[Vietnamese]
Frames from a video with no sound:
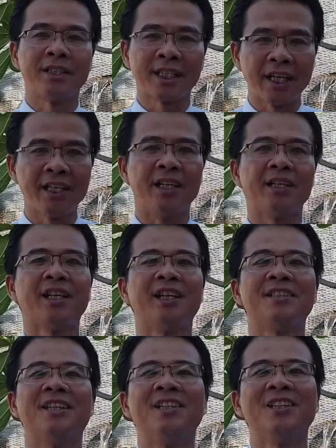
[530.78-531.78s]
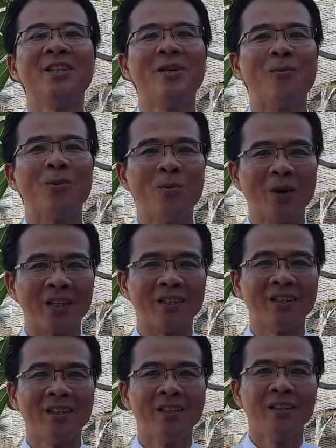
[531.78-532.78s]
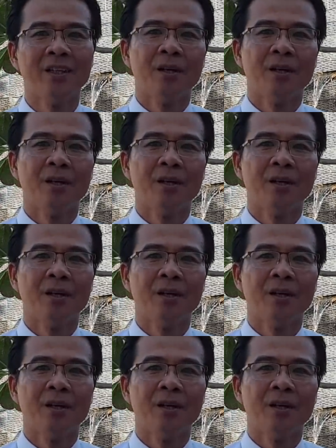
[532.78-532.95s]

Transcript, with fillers: để mình xây dựng cái lịch sử tín dụng của mình.